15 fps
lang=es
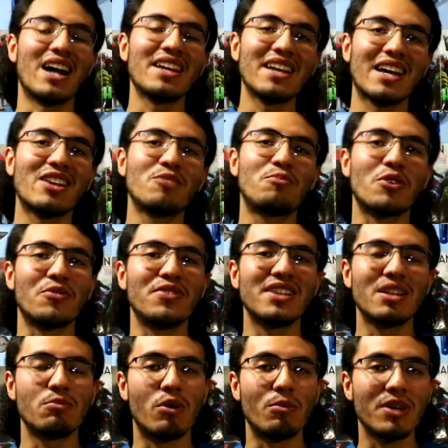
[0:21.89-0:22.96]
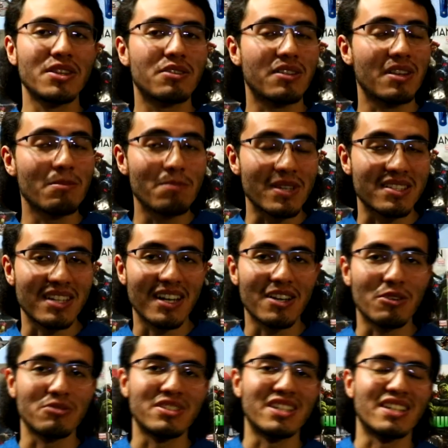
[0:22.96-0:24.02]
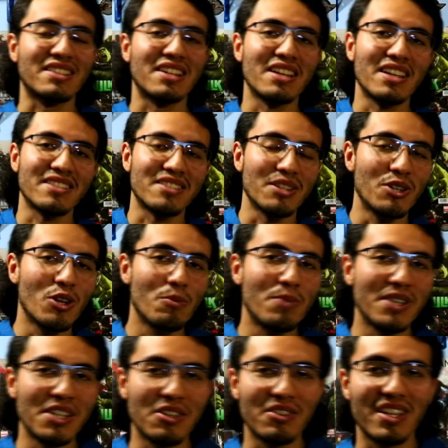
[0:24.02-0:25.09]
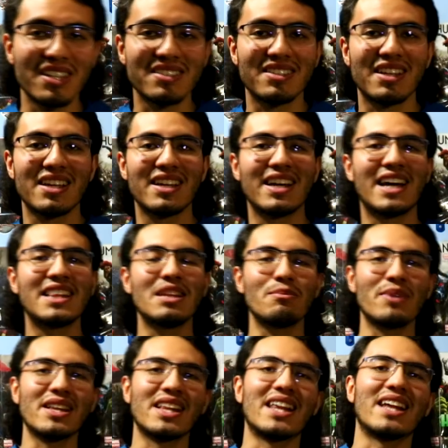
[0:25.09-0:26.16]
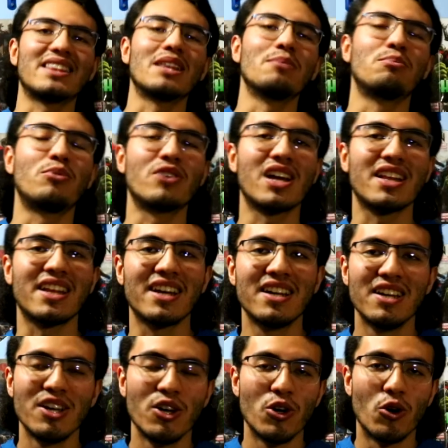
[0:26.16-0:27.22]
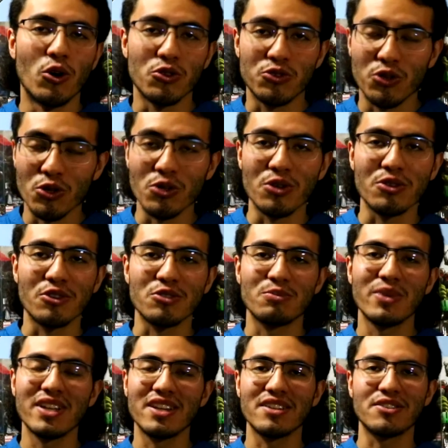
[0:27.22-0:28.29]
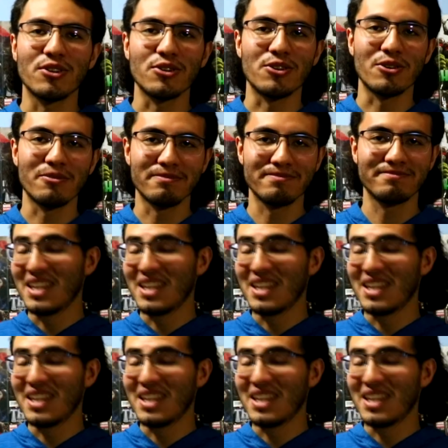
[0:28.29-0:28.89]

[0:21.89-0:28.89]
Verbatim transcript: Ha llegado por fin el momento de empezar con las reseñas y opiniones de anime de la temporada otoño 2018.